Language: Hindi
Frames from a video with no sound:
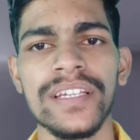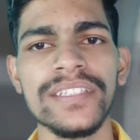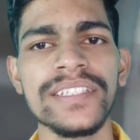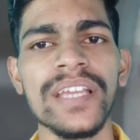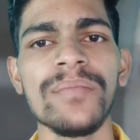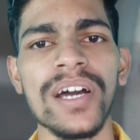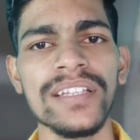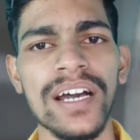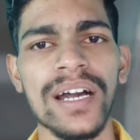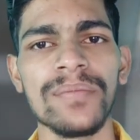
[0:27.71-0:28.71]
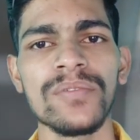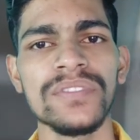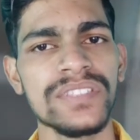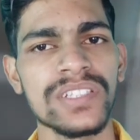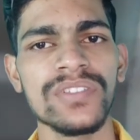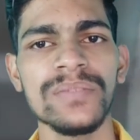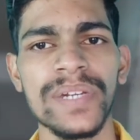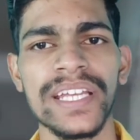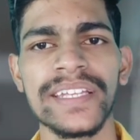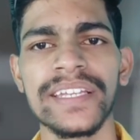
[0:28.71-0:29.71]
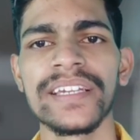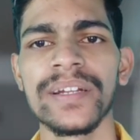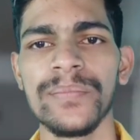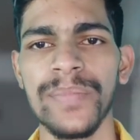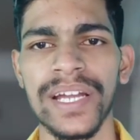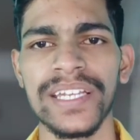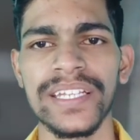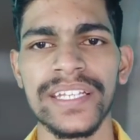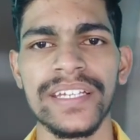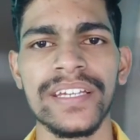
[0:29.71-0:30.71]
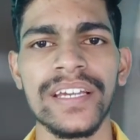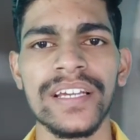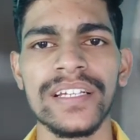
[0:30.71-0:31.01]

इसके बाद आपको ज़रूरत पड़ेगी गर्म पानी की